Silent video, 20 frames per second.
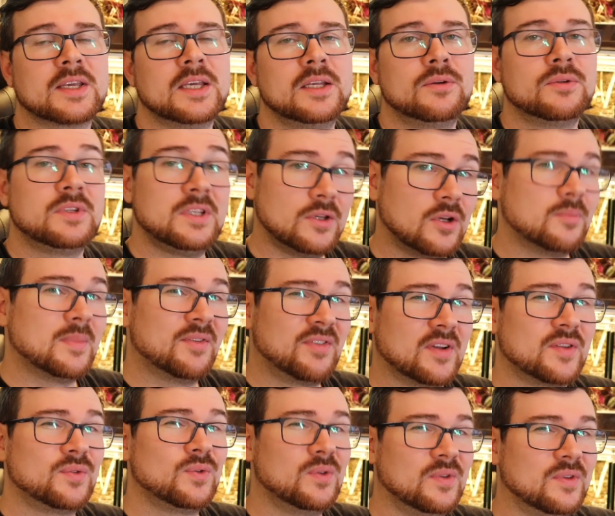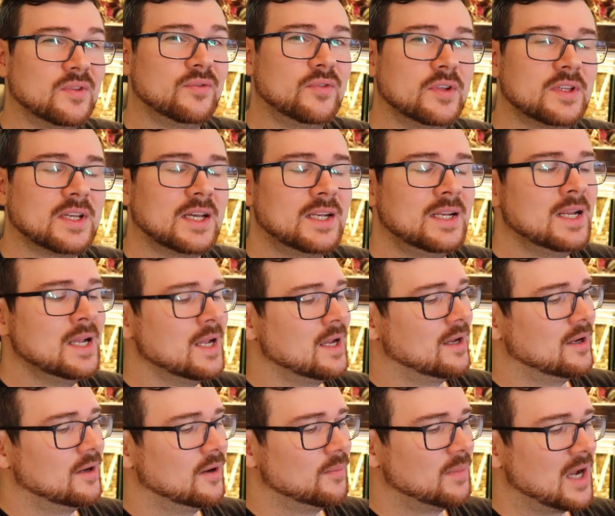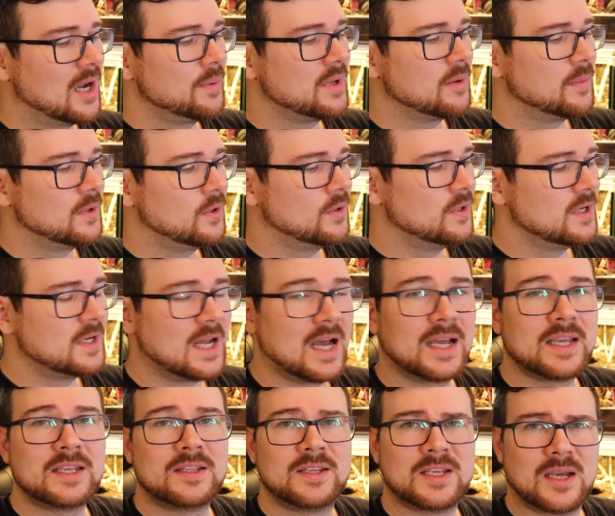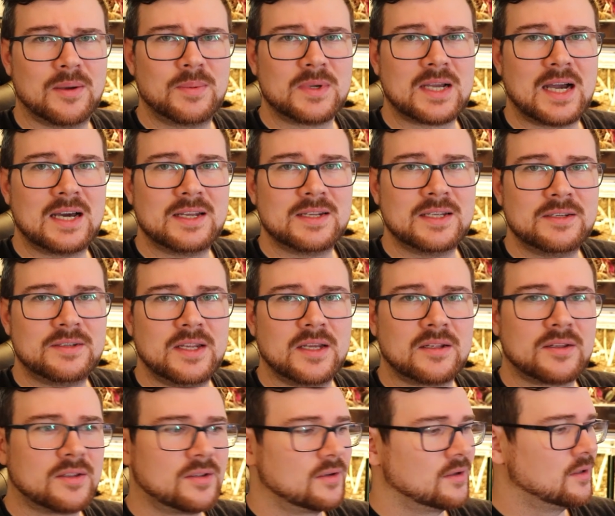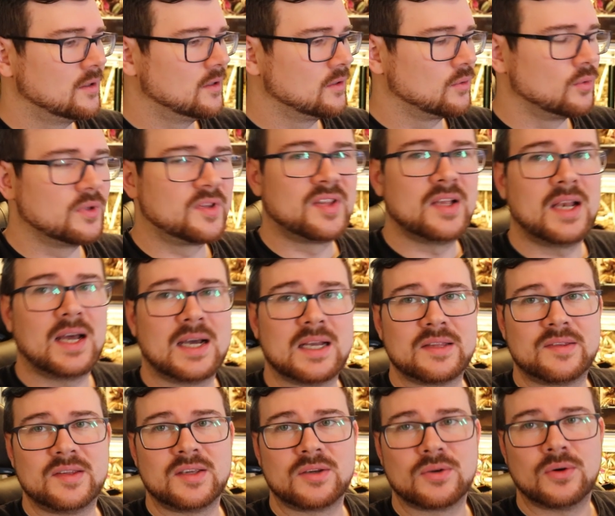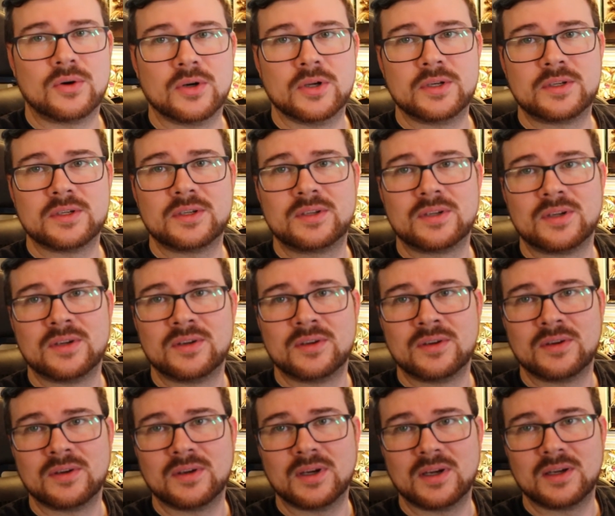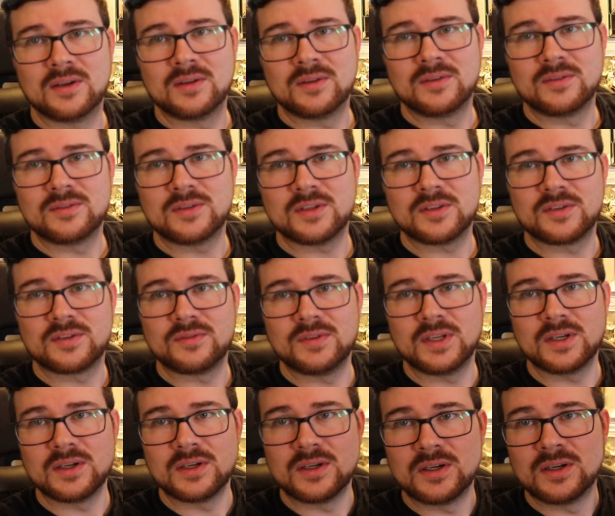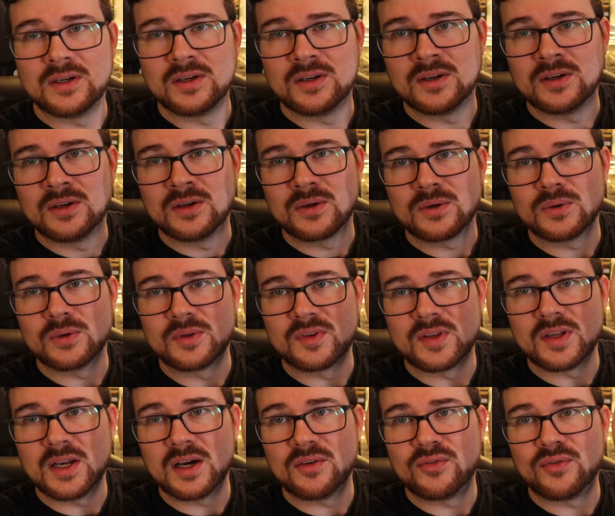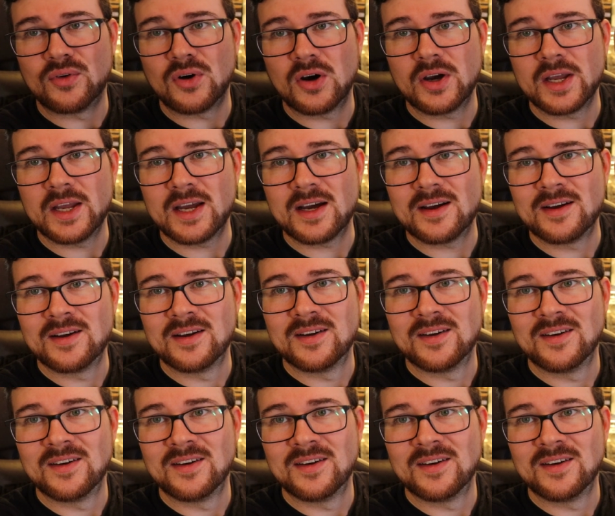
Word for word: gehen und die nochmal versuchen zu füttern, ähm, habe ich aber noch eine Nachricht. Ich habe gerade entdeckt, äh, Godzilla hat sich gehäutet. Ja, das wäre Godzilla vorher.